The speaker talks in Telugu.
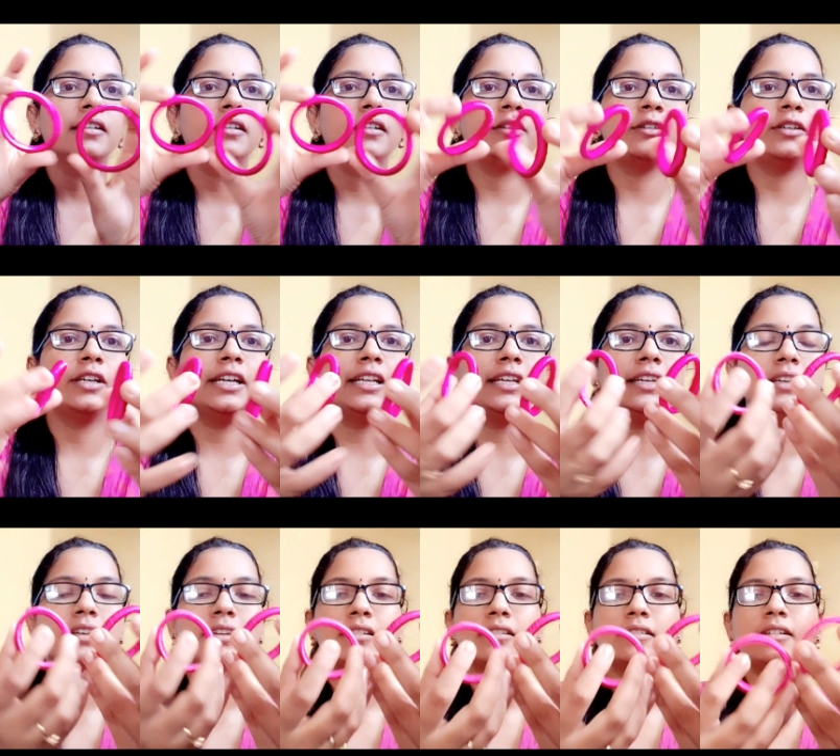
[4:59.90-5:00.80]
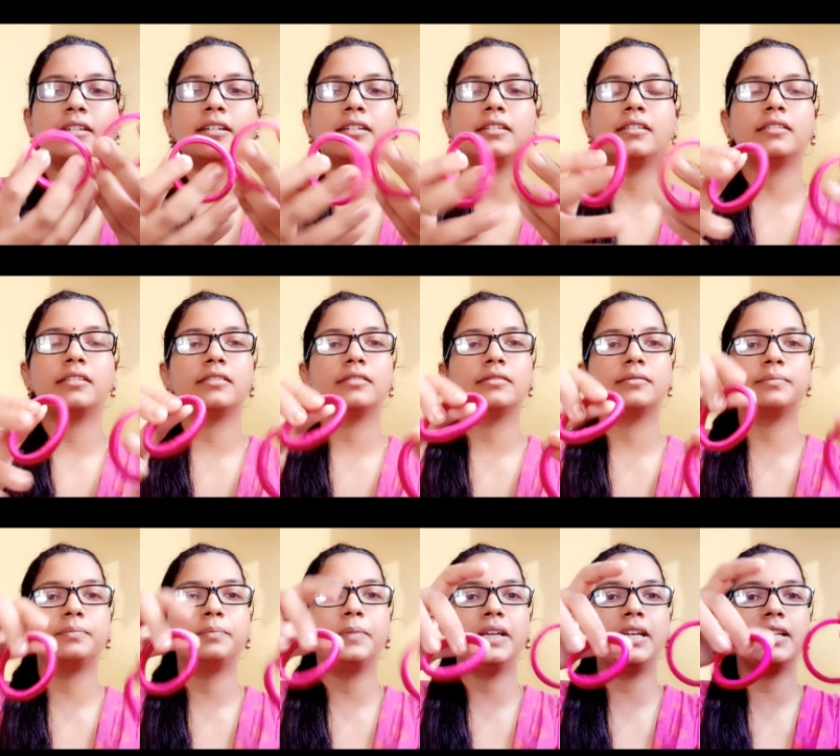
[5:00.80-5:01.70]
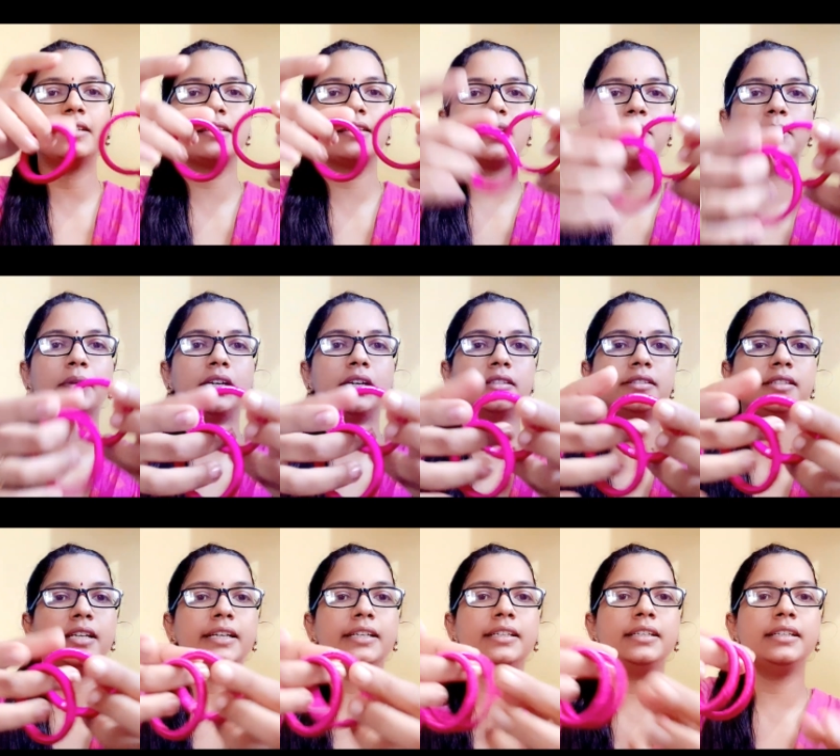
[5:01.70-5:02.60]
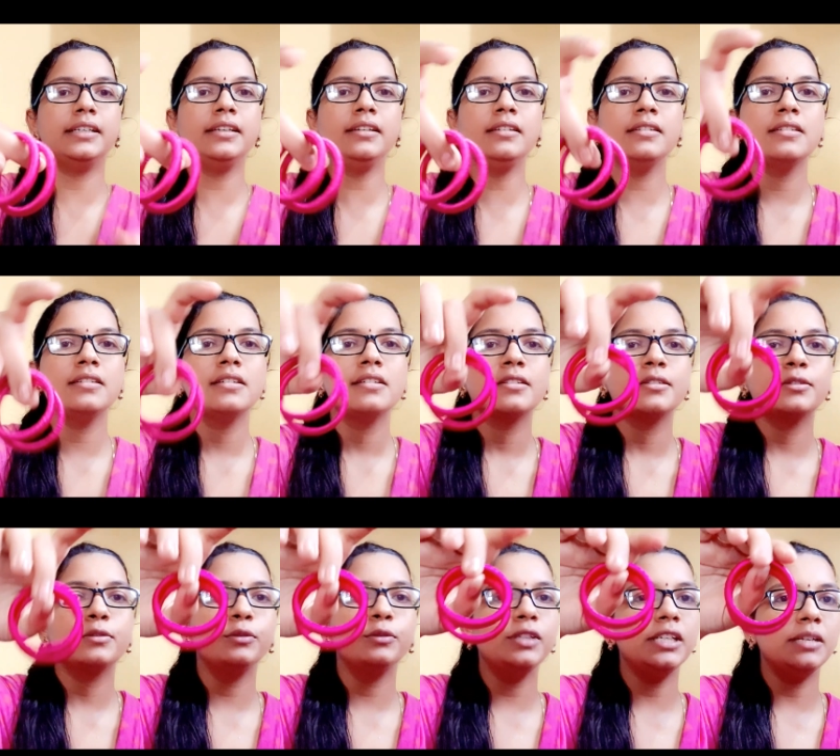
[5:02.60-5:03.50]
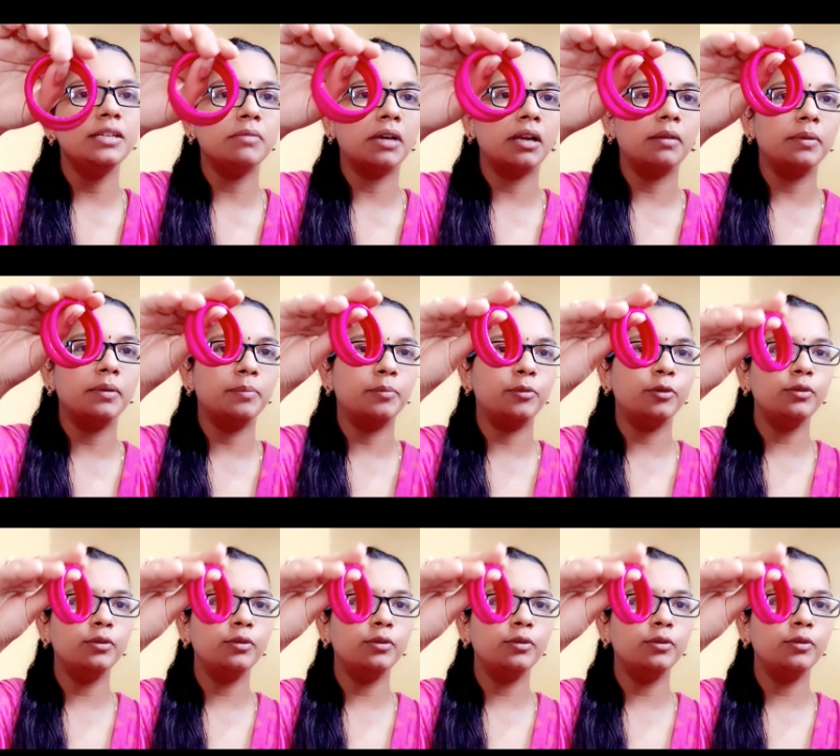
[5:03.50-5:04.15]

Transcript: రెండిటికి ఇట్లా పెట్టేసాను అనమాట థ్రెడ్ని సో దీన్ని మనం ఇప్పుడు